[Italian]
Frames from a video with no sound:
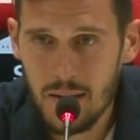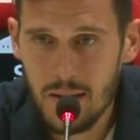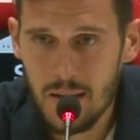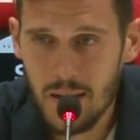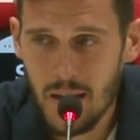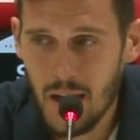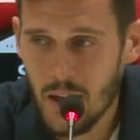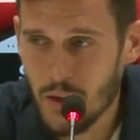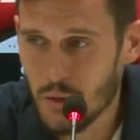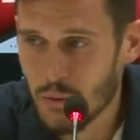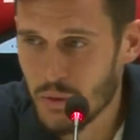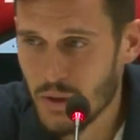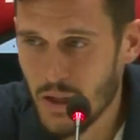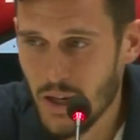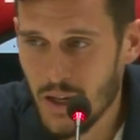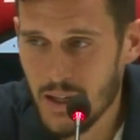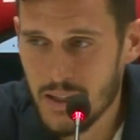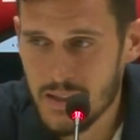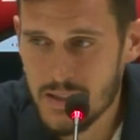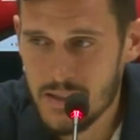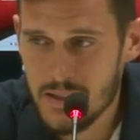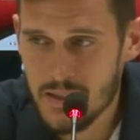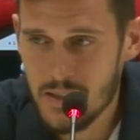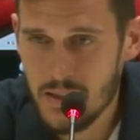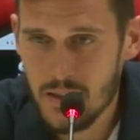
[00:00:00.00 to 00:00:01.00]

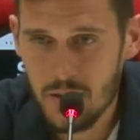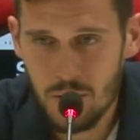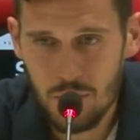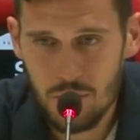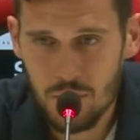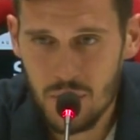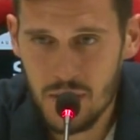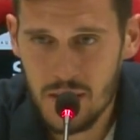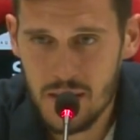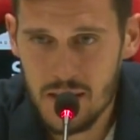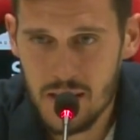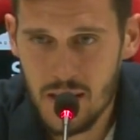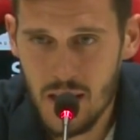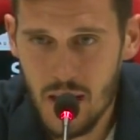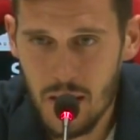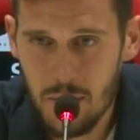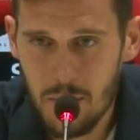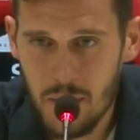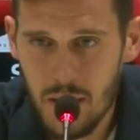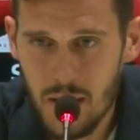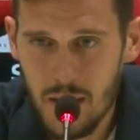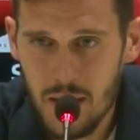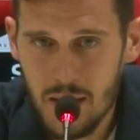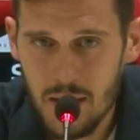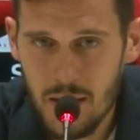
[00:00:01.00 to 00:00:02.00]
aiutarsi tutti
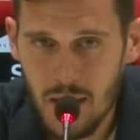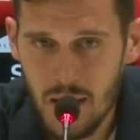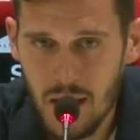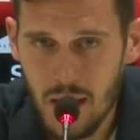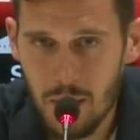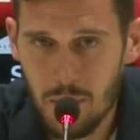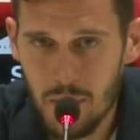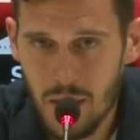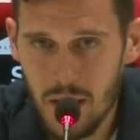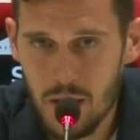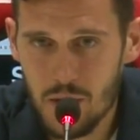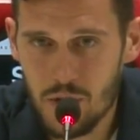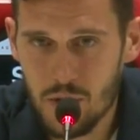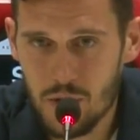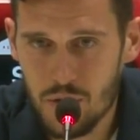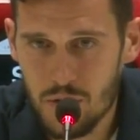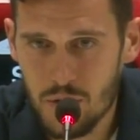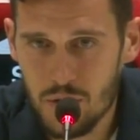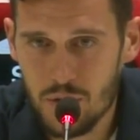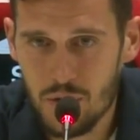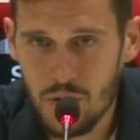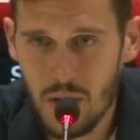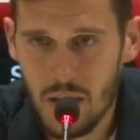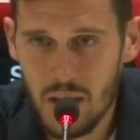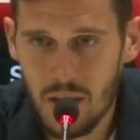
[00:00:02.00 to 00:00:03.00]
insieme, anche perché ci sono,
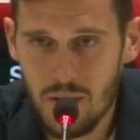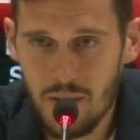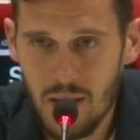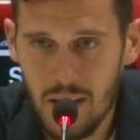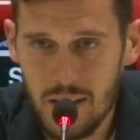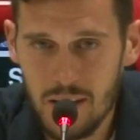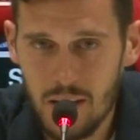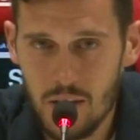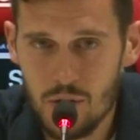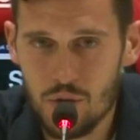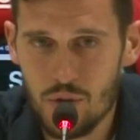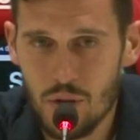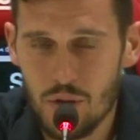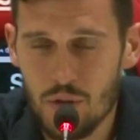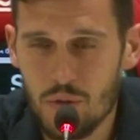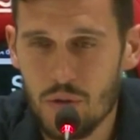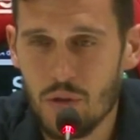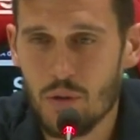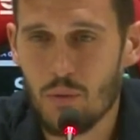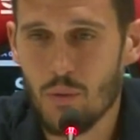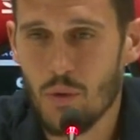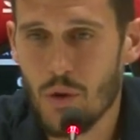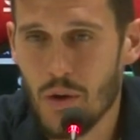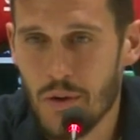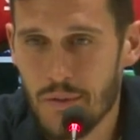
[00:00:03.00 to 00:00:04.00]
sono arrivati dei giocatori
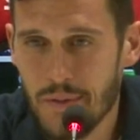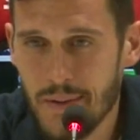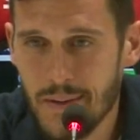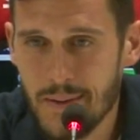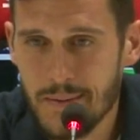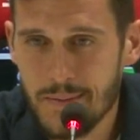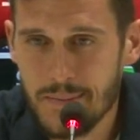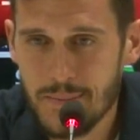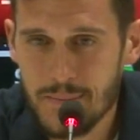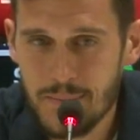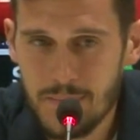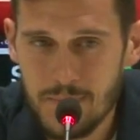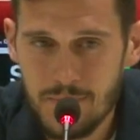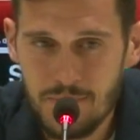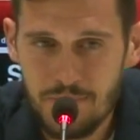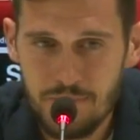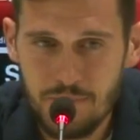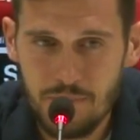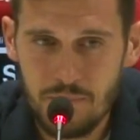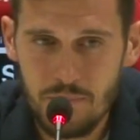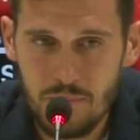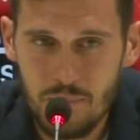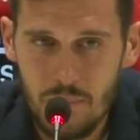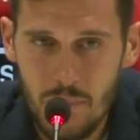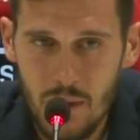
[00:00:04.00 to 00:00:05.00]
nuovi
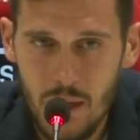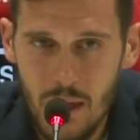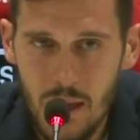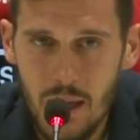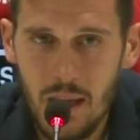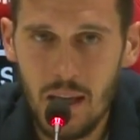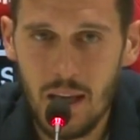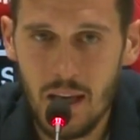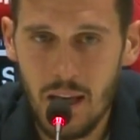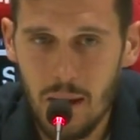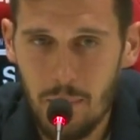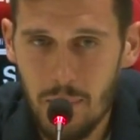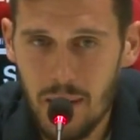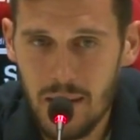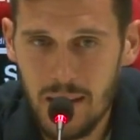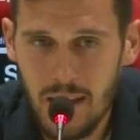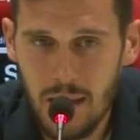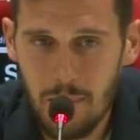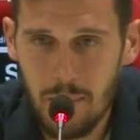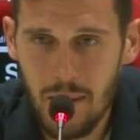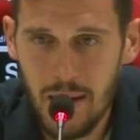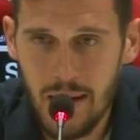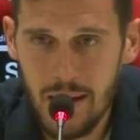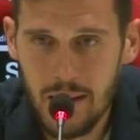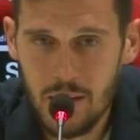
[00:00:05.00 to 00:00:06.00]
e
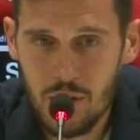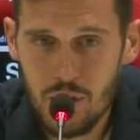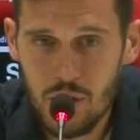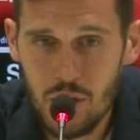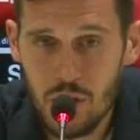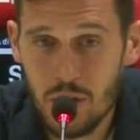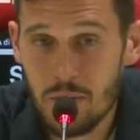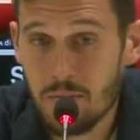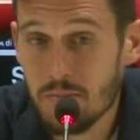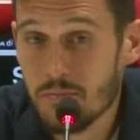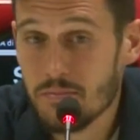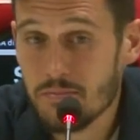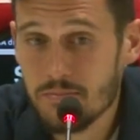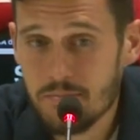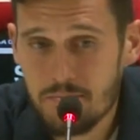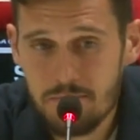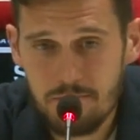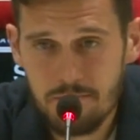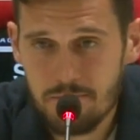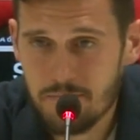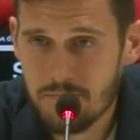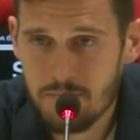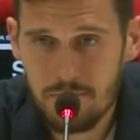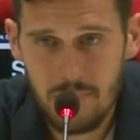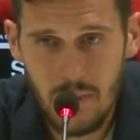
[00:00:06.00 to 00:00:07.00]
amalgamarci
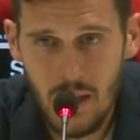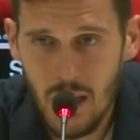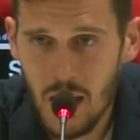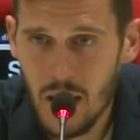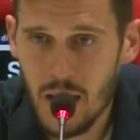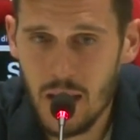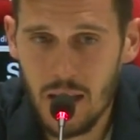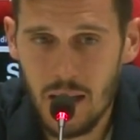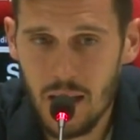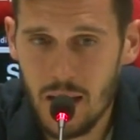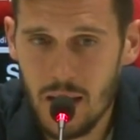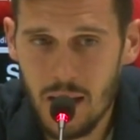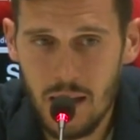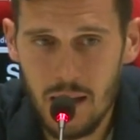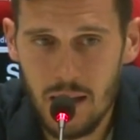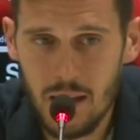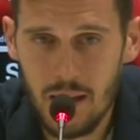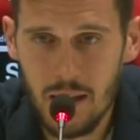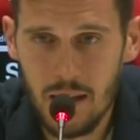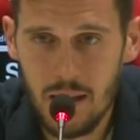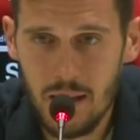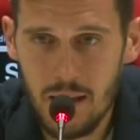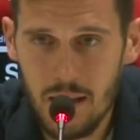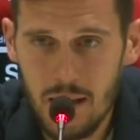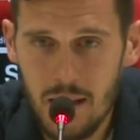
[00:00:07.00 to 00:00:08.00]

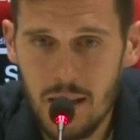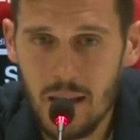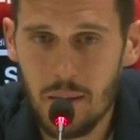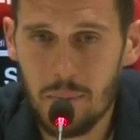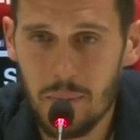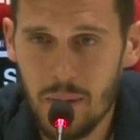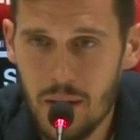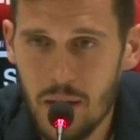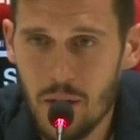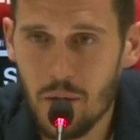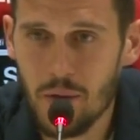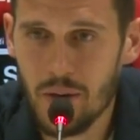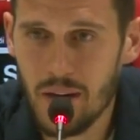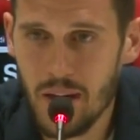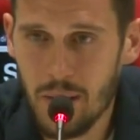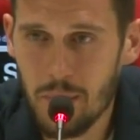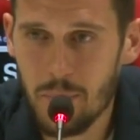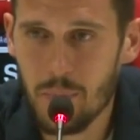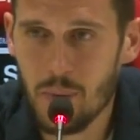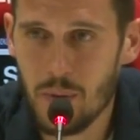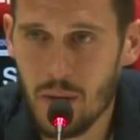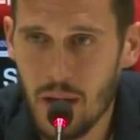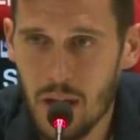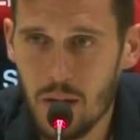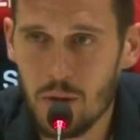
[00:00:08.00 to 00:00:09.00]
e capire che è un
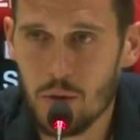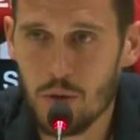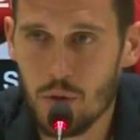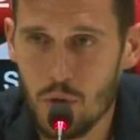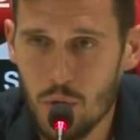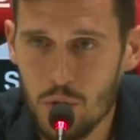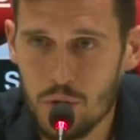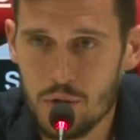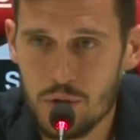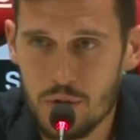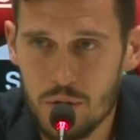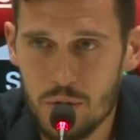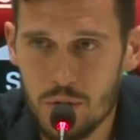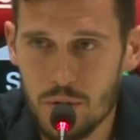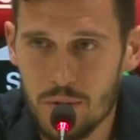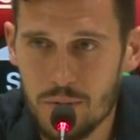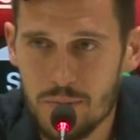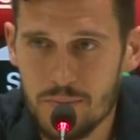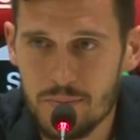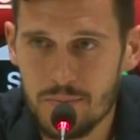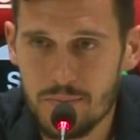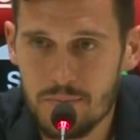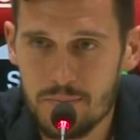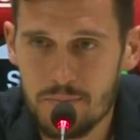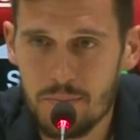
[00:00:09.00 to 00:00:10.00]
campionato tosto
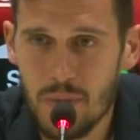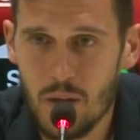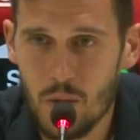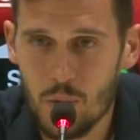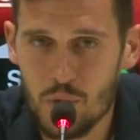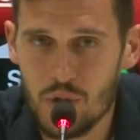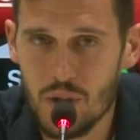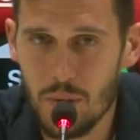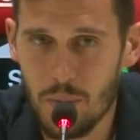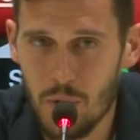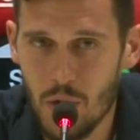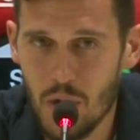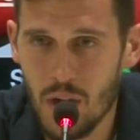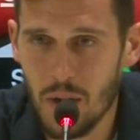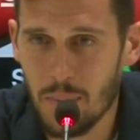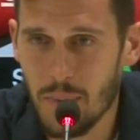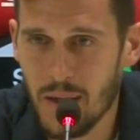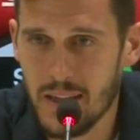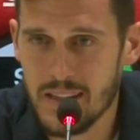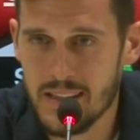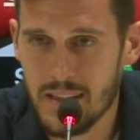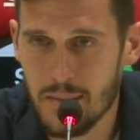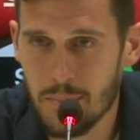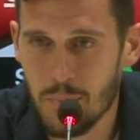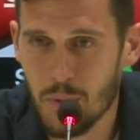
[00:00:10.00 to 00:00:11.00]
Perugia però è una
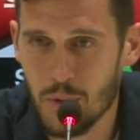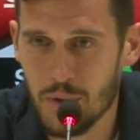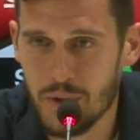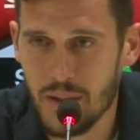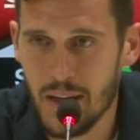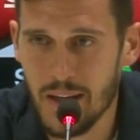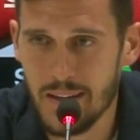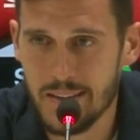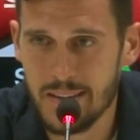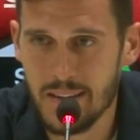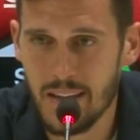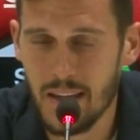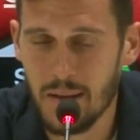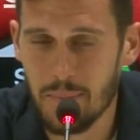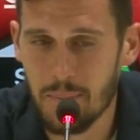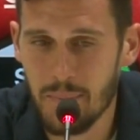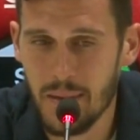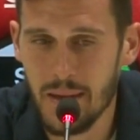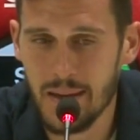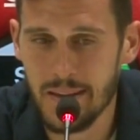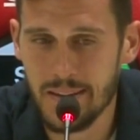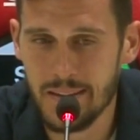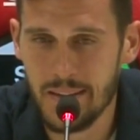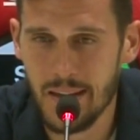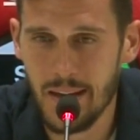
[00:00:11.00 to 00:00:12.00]
piazza importante che
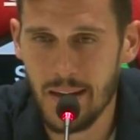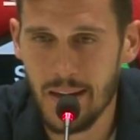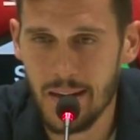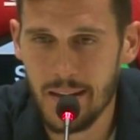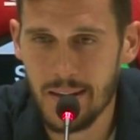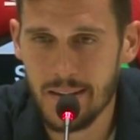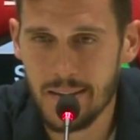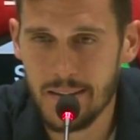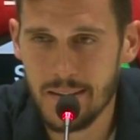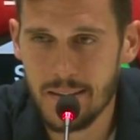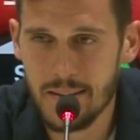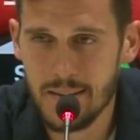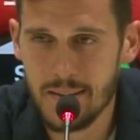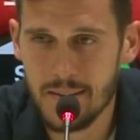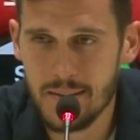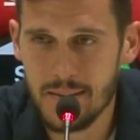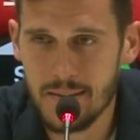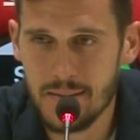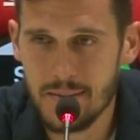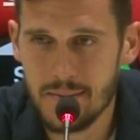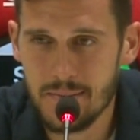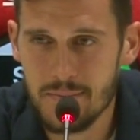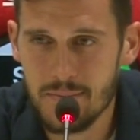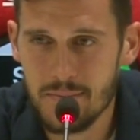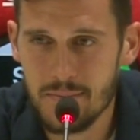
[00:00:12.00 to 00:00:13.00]
merita,
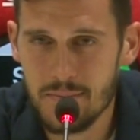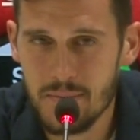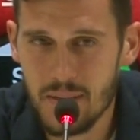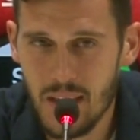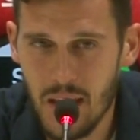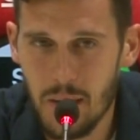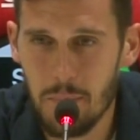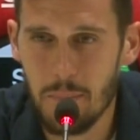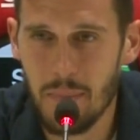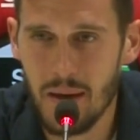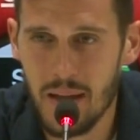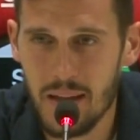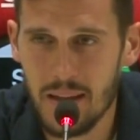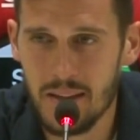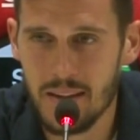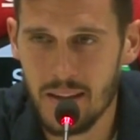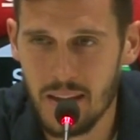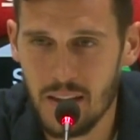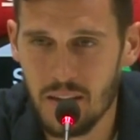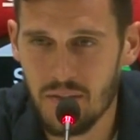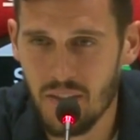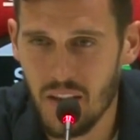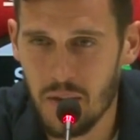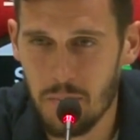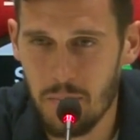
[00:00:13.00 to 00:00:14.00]
che merita
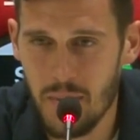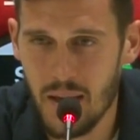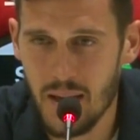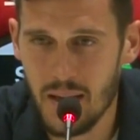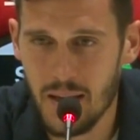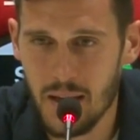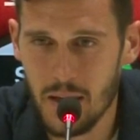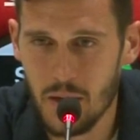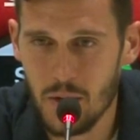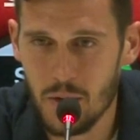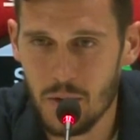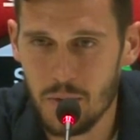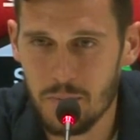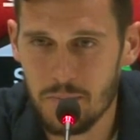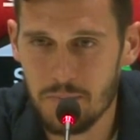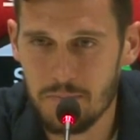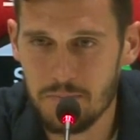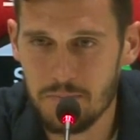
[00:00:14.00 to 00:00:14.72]
di far bene. Ecco.